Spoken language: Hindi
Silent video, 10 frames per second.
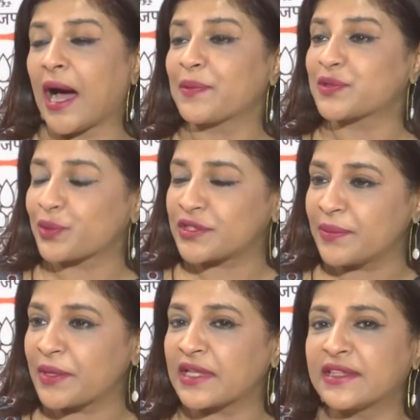आप सोचिए
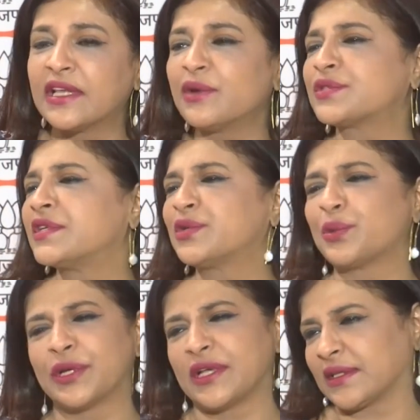मेरा दिल उस दिन
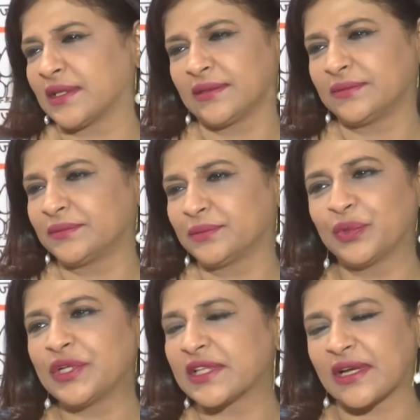टूट गया था
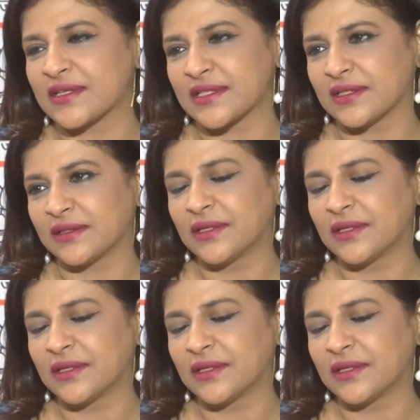पूरी तरह से